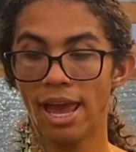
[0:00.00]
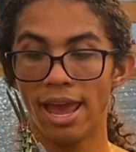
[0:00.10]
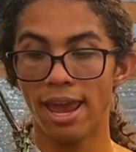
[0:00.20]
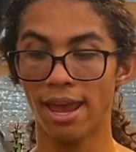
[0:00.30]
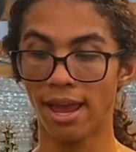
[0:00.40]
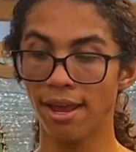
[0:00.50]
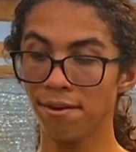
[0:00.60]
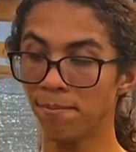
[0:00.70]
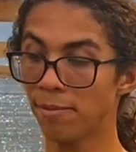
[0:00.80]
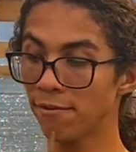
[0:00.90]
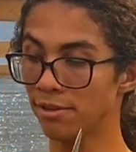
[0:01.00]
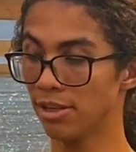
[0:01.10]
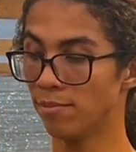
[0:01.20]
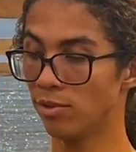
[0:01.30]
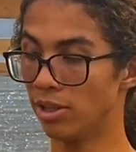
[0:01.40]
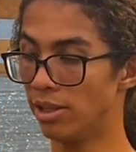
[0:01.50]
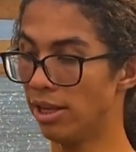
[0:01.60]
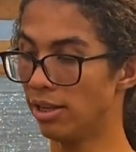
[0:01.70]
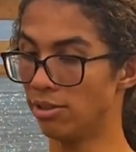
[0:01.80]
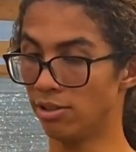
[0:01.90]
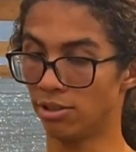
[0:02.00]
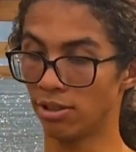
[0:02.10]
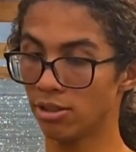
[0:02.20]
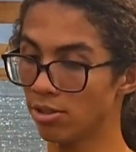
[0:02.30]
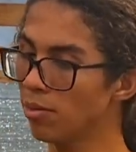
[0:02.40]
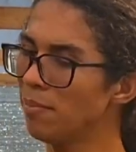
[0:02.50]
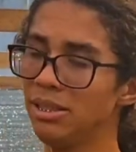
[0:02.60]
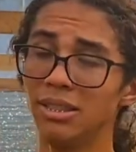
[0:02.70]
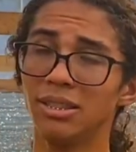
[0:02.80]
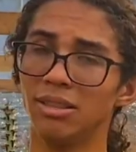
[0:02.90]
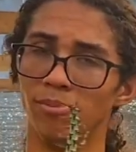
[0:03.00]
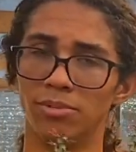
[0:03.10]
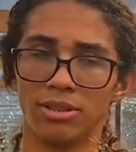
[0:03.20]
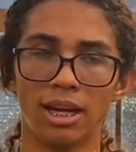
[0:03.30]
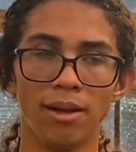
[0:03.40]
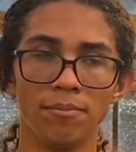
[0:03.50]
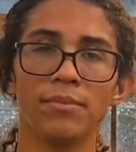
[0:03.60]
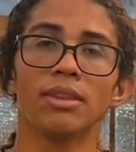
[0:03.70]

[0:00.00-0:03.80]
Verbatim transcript: É, aí pra fazer a muda dela, gente, é só bem simples, tá?